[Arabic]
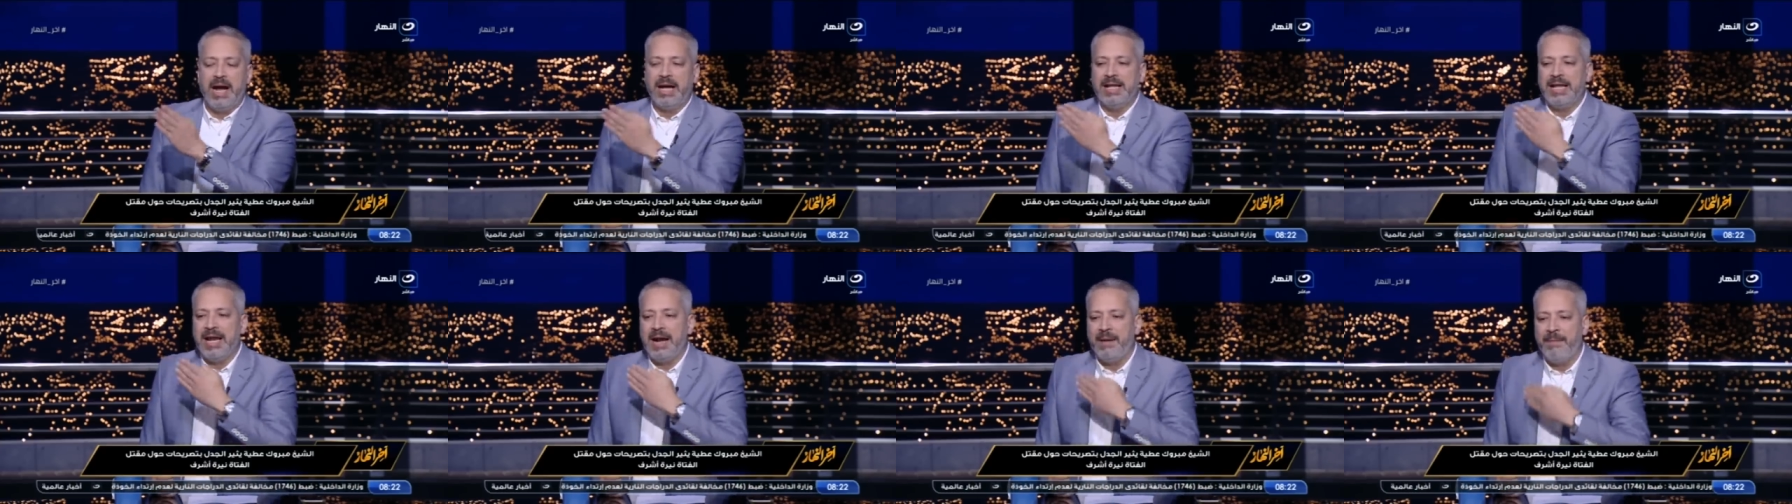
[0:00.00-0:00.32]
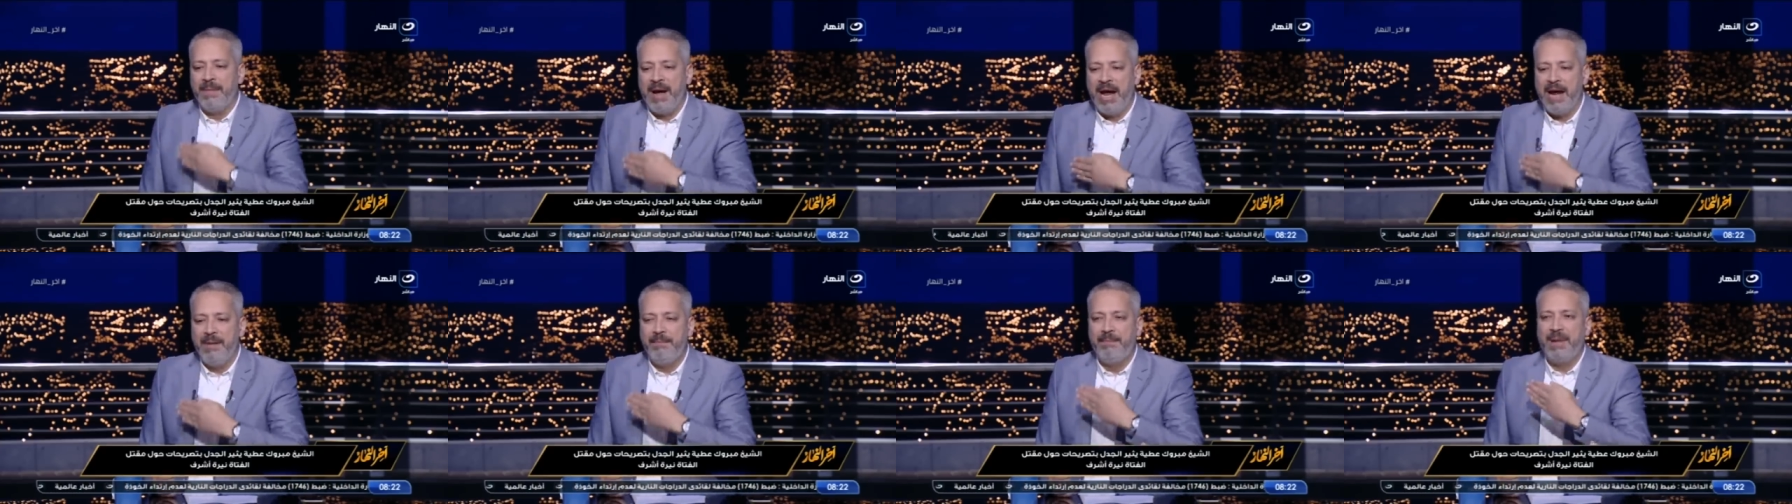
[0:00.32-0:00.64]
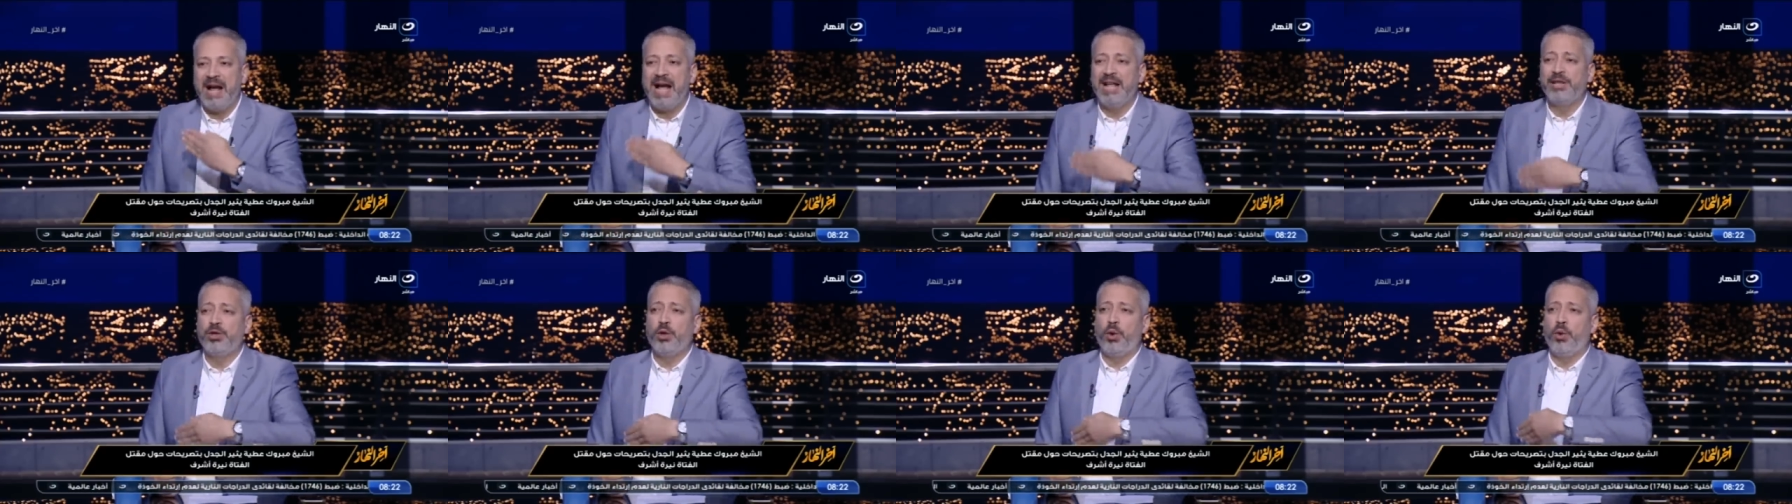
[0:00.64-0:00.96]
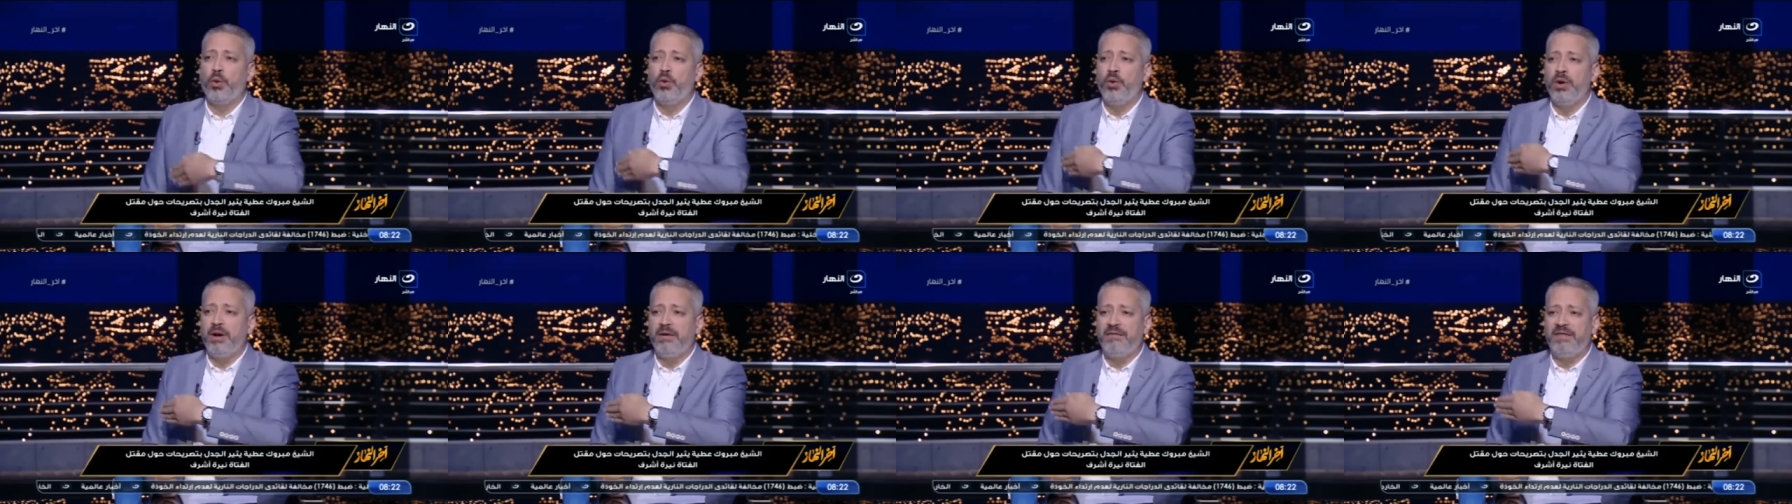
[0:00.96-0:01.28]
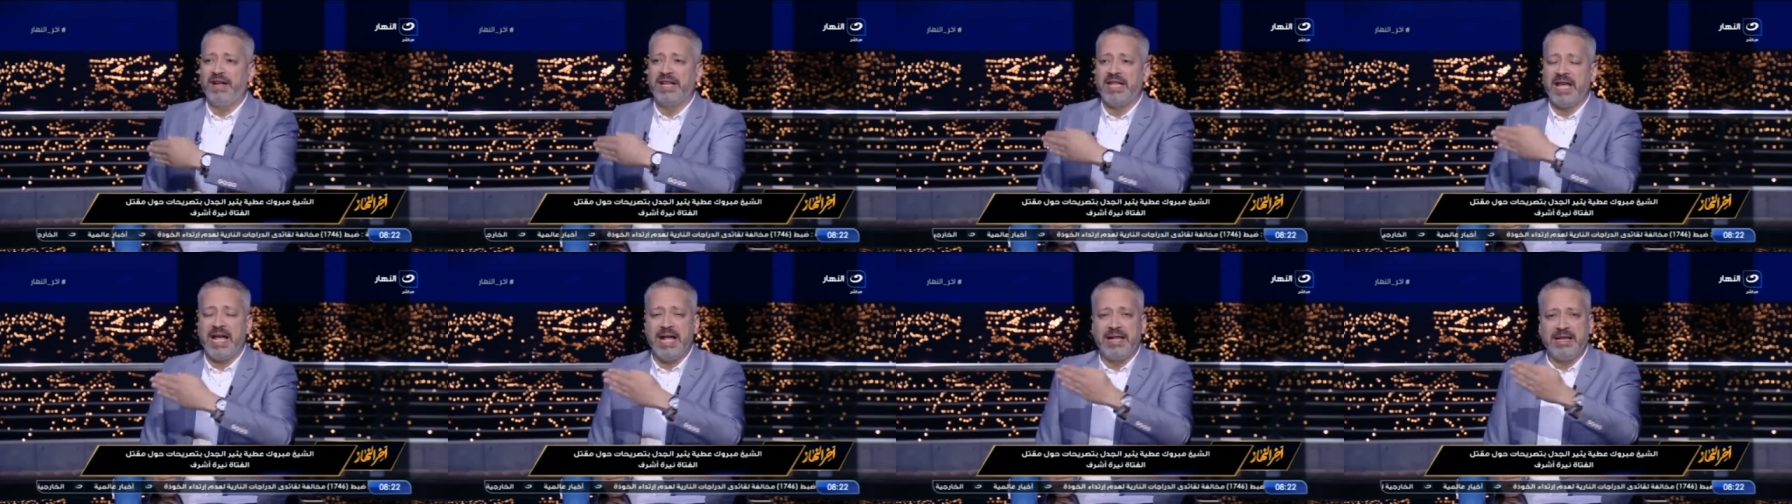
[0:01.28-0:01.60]
انا لما احب ادعو
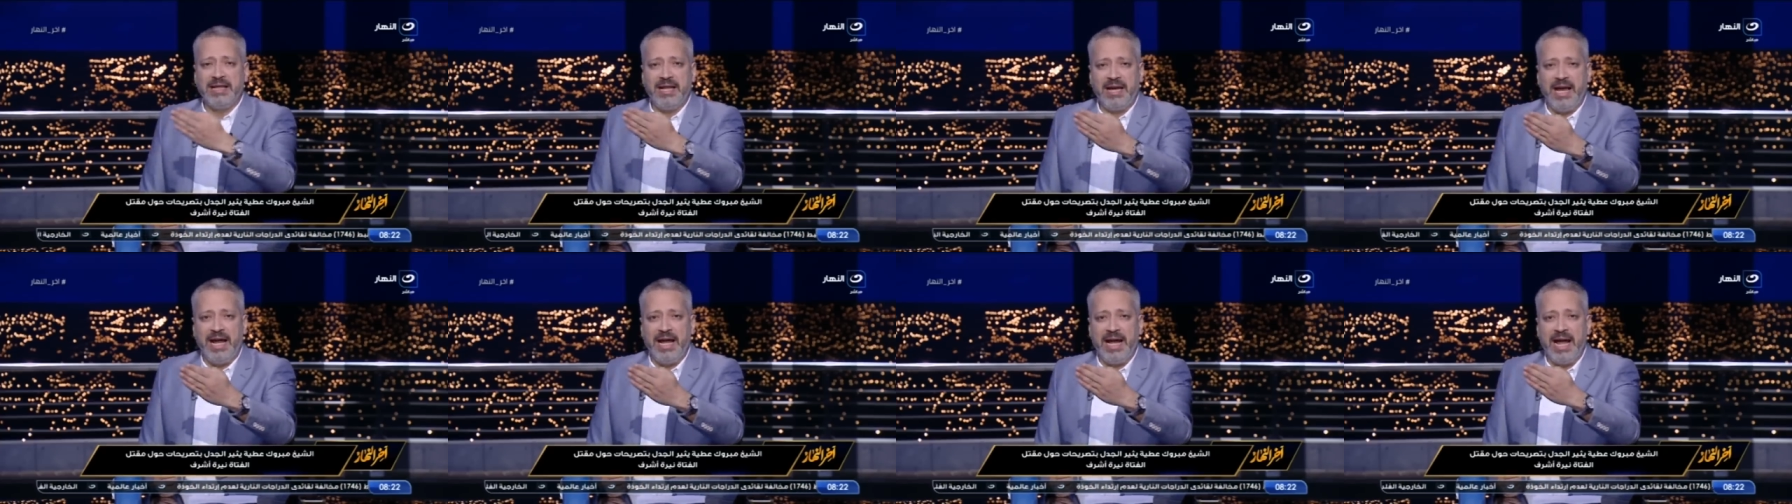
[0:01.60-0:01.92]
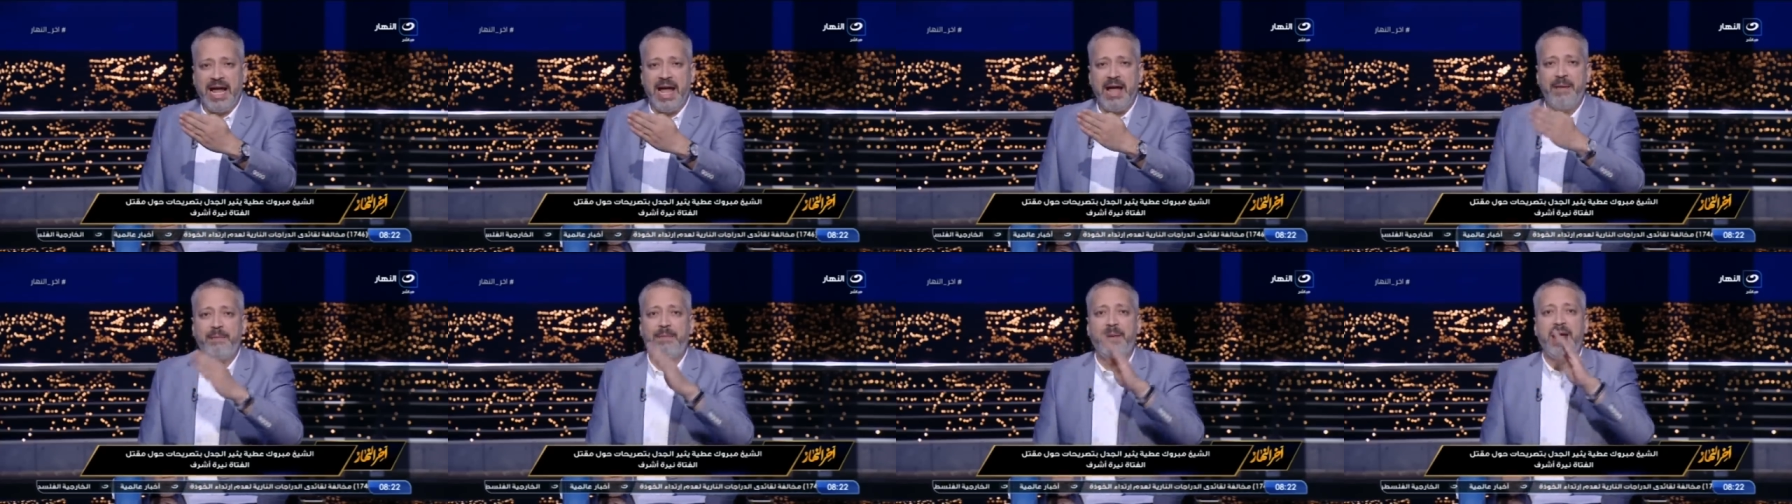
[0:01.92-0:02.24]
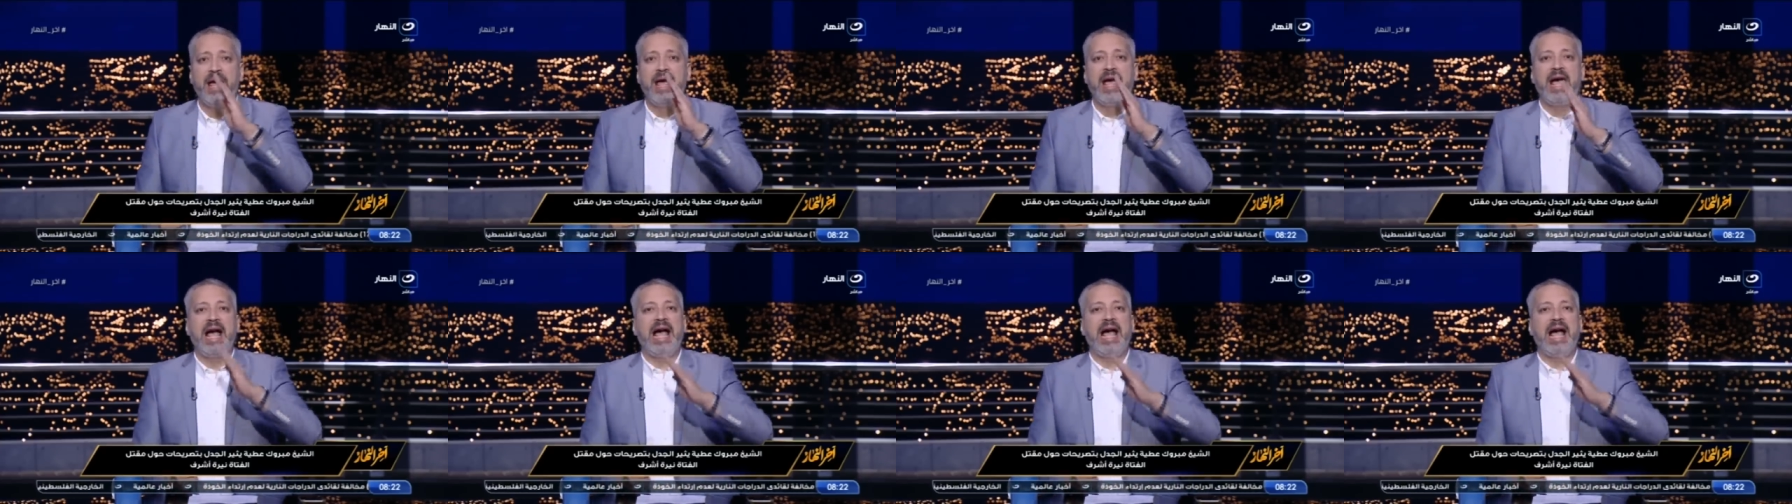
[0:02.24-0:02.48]
الفتيات للحجاب